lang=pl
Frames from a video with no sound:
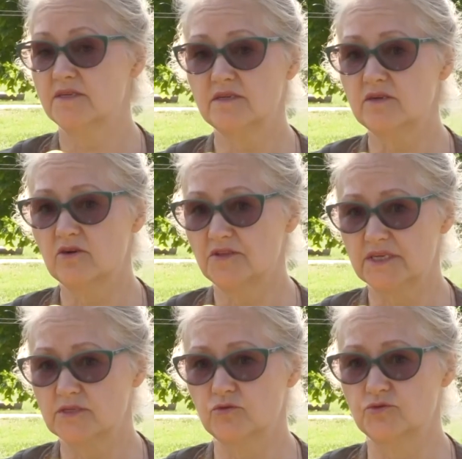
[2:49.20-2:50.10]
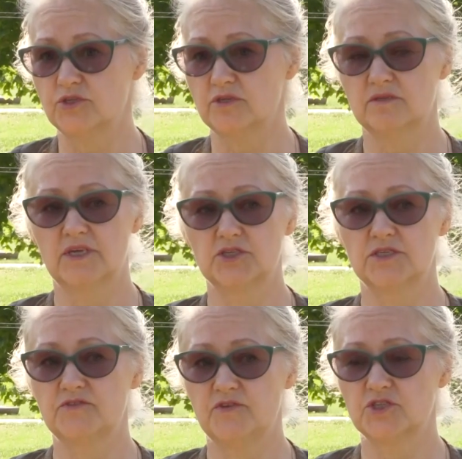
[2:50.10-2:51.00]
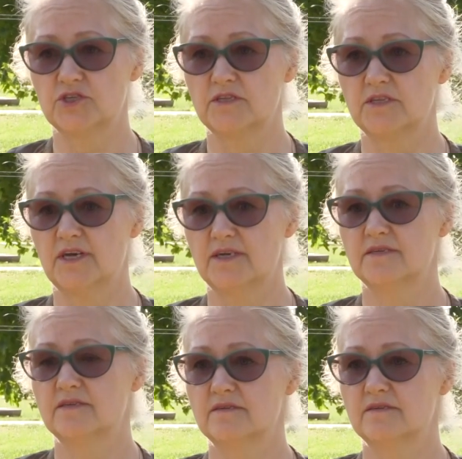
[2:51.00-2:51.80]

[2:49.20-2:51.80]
nie tylko nas ludzi, także zwierzęta,